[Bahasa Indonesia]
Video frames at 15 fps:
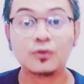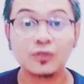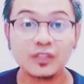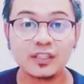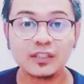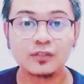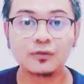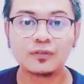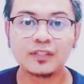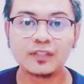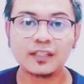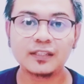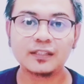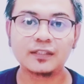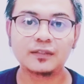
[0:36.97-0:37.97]
kunci
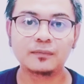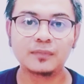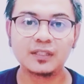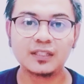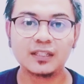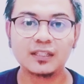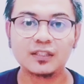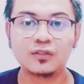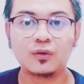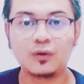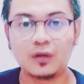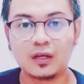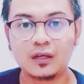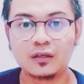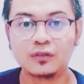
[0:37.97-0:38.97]
sukses menjadi
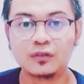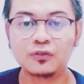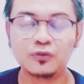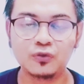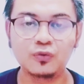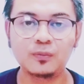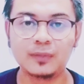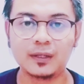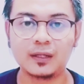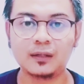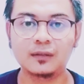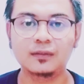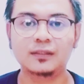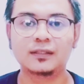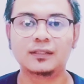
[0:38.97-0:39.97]
seorang youtuber
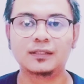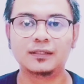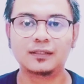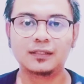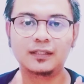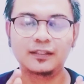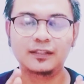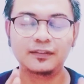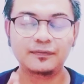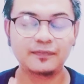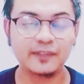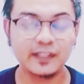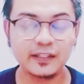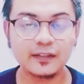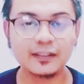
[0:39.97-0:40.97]
di
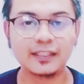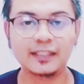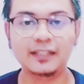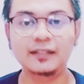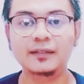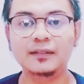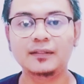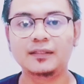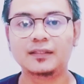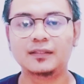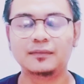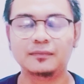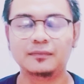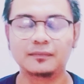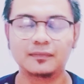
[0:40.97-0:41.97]
video ini
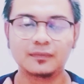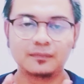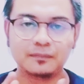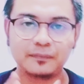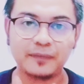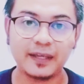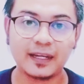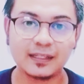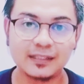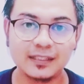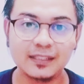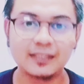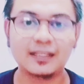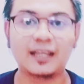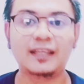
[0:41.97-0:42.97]

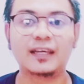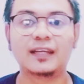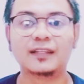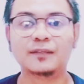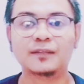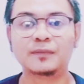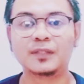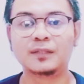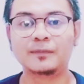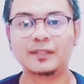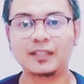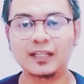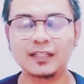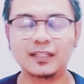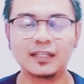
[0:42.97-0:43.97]
versi saya
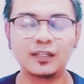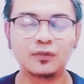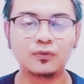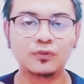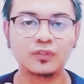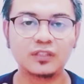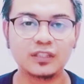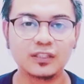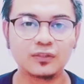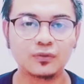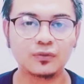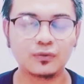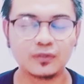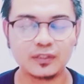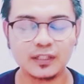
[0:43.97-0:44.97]
teman-teman ya jadi kunci
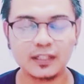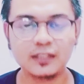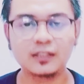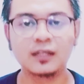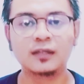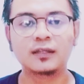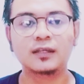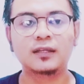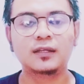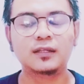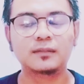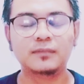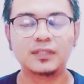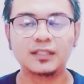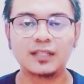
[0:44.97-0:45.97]
sukses
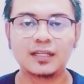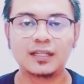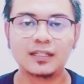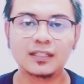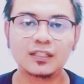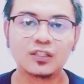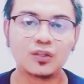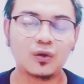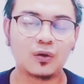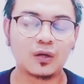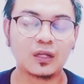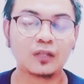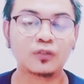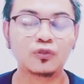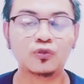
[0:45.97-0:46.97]
menjadi
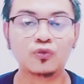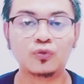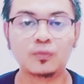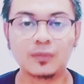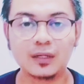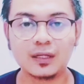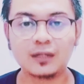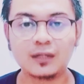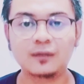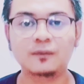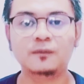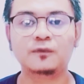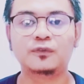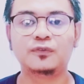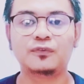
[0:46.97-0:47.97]
seorang youtuber
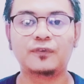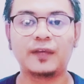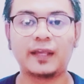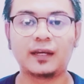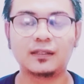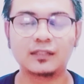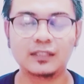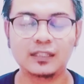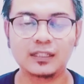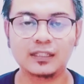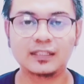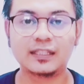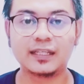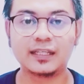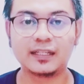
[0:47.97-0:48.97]

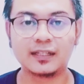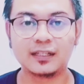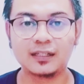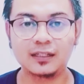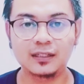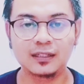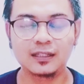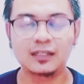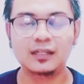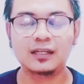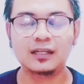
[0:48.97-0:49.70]
versi channel